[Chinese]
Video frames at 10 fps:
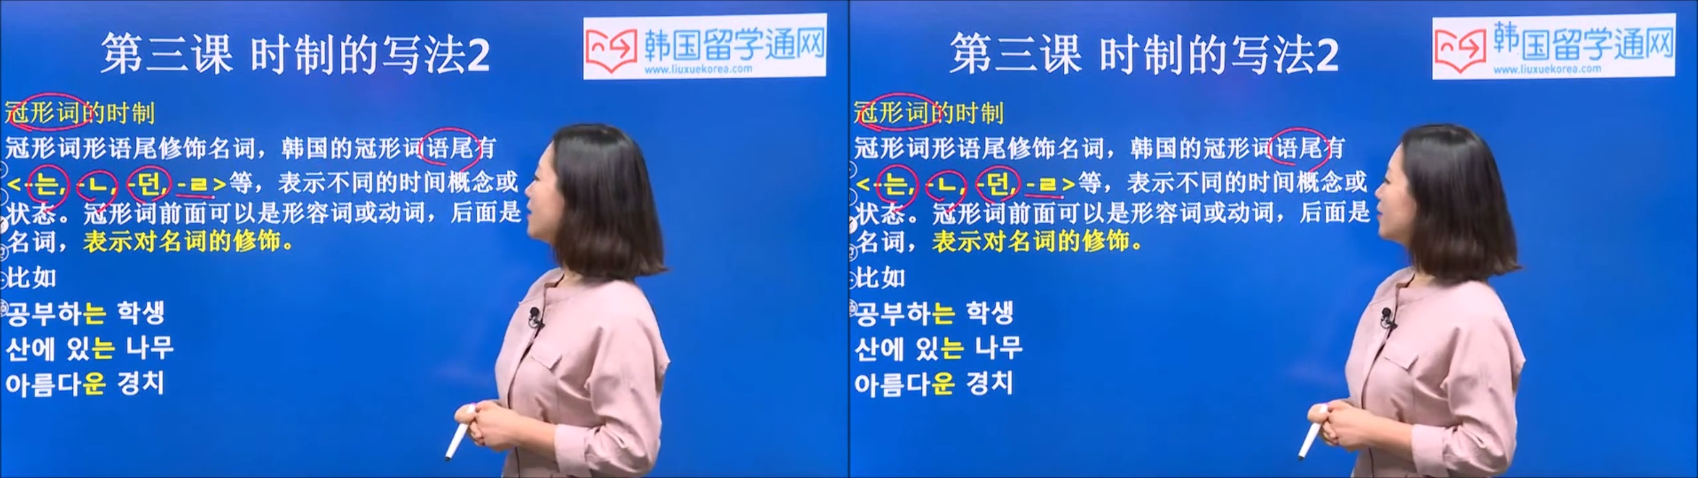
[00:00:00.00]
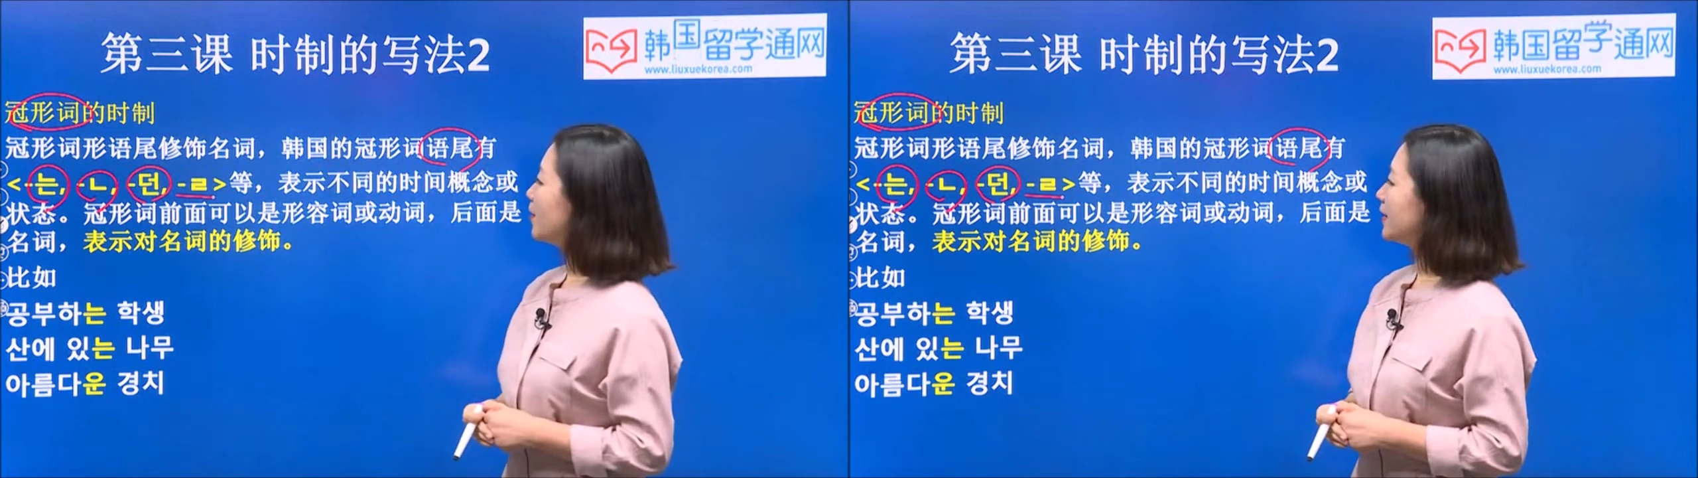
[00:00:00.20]

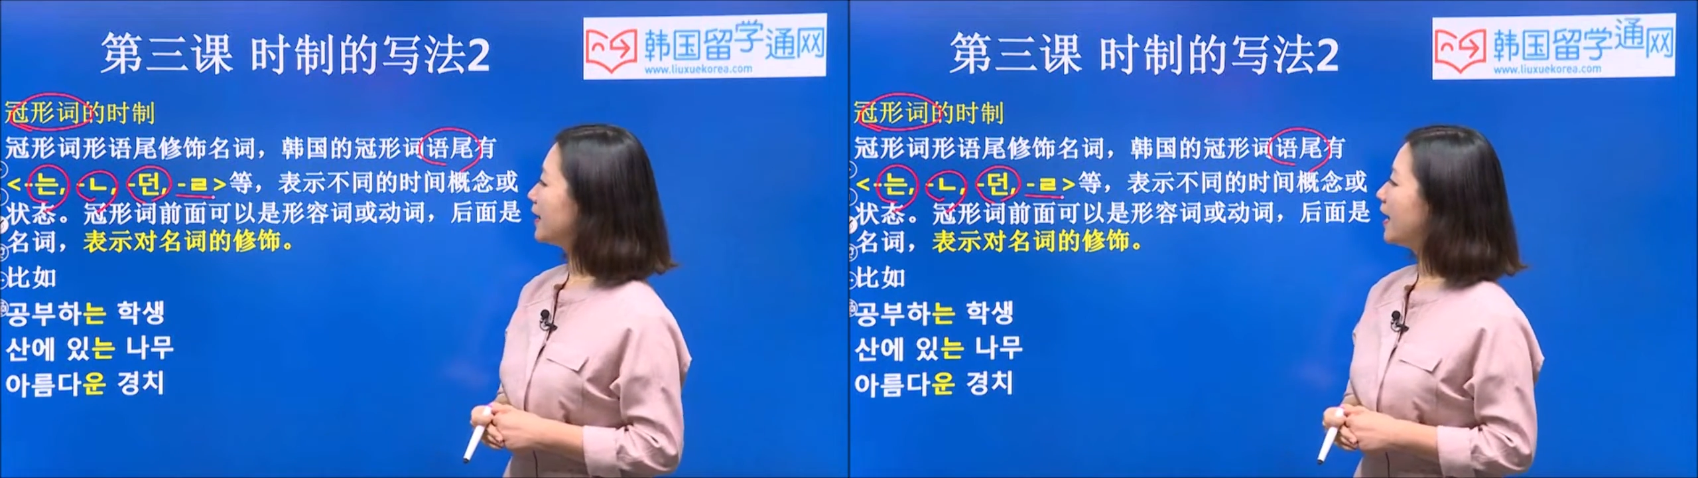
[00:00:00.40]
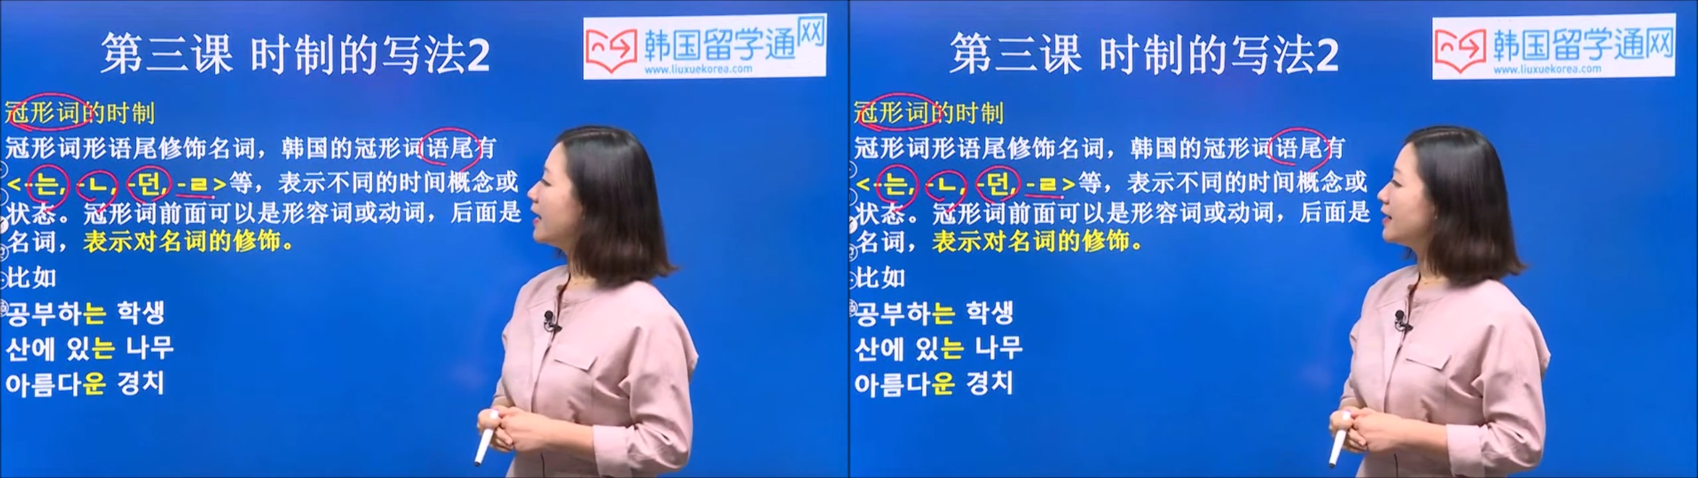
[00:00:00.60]
那么
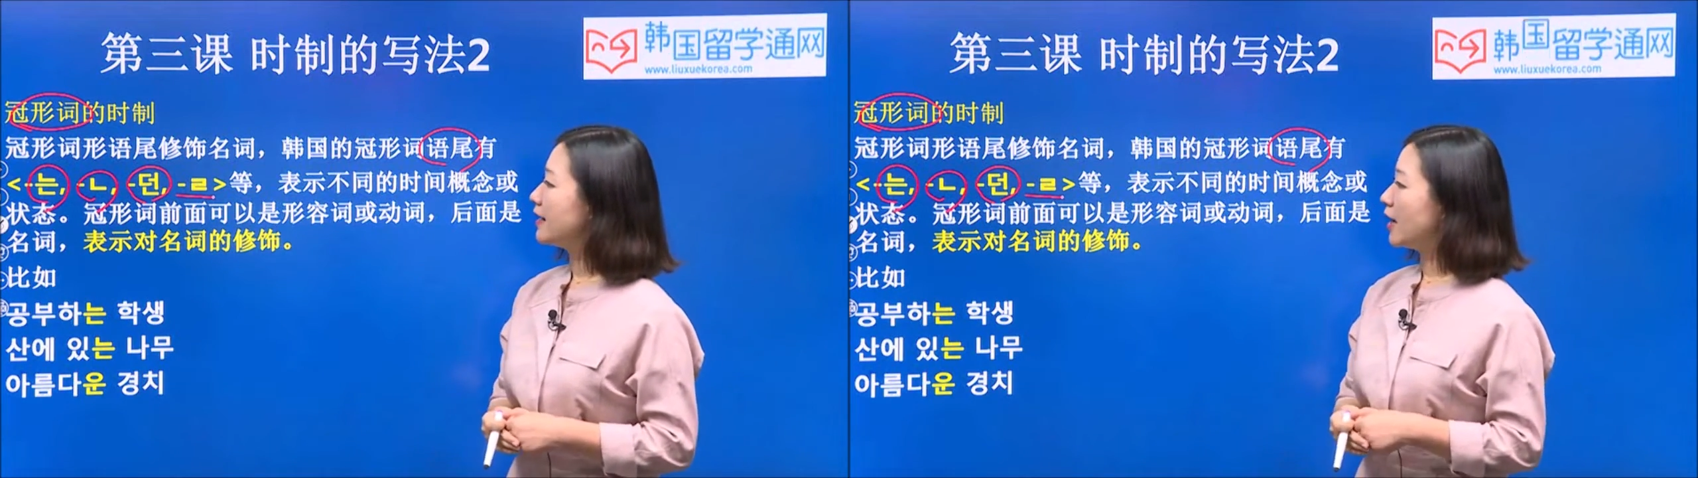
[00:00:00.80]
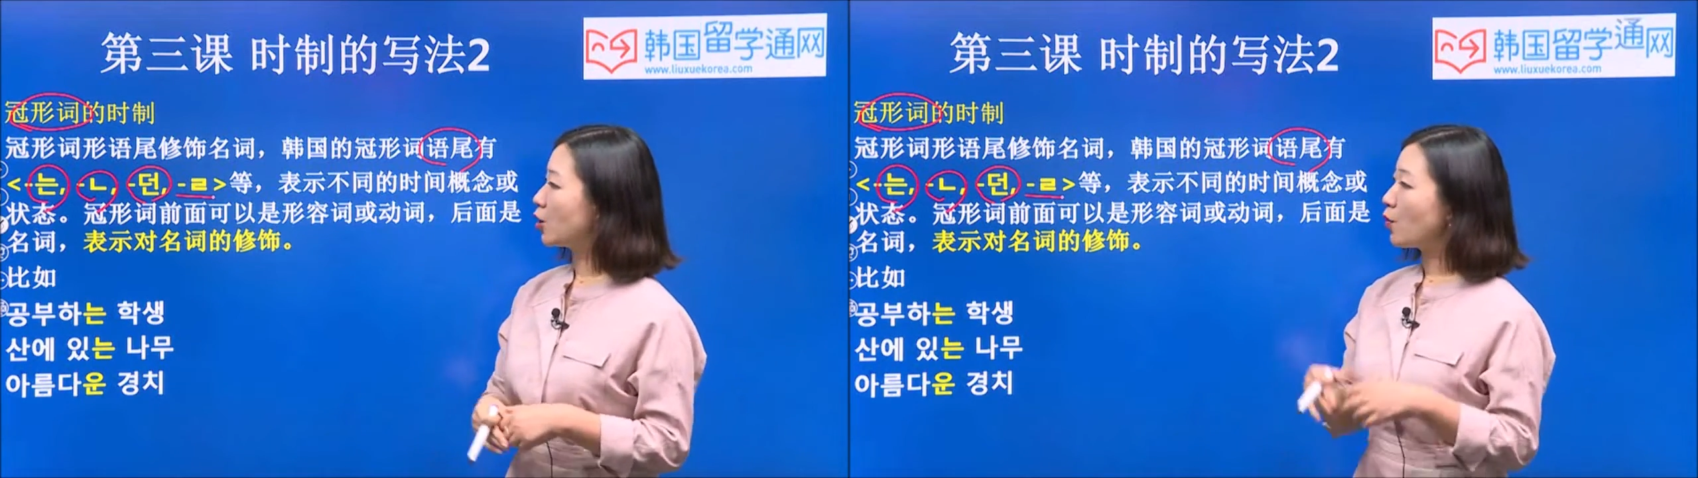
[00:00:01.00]
呢，
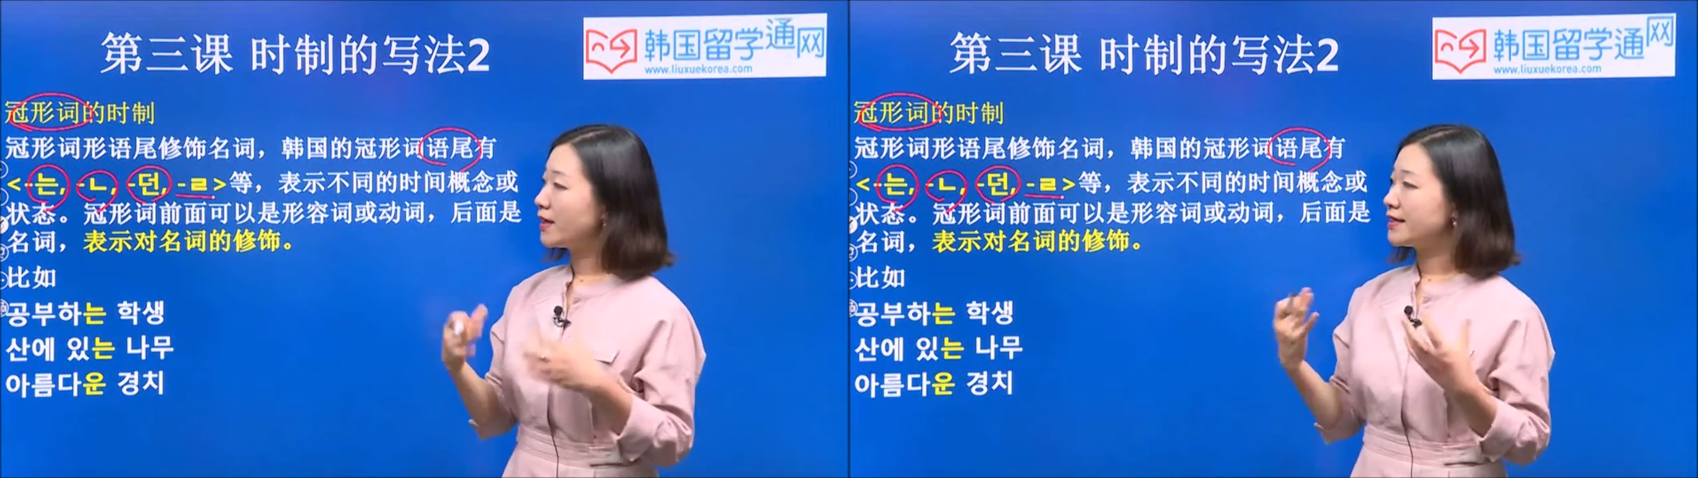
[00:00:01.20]
啊，关